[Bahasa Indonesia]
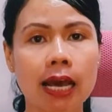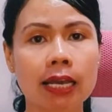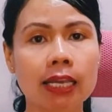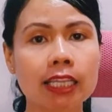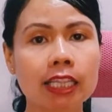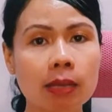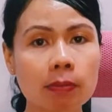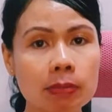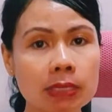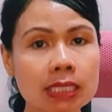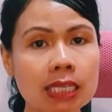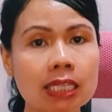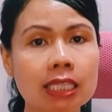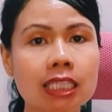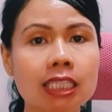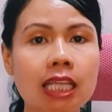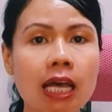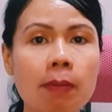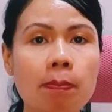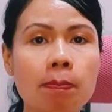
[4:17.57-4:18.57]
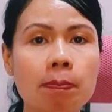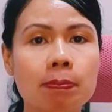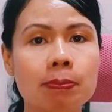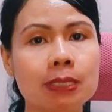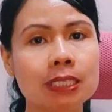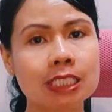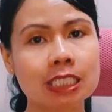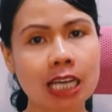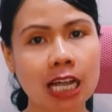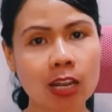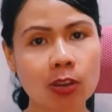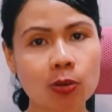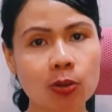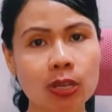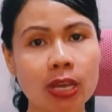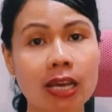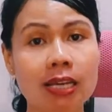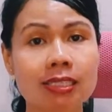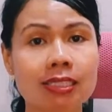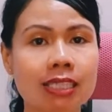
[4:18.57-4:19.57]
Kita bisa tetap di jalur
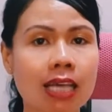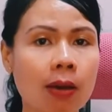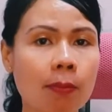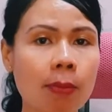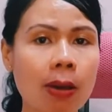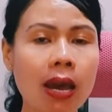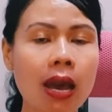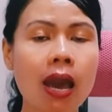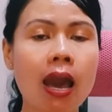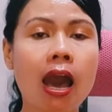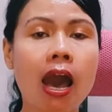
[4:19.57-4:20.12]
yang sama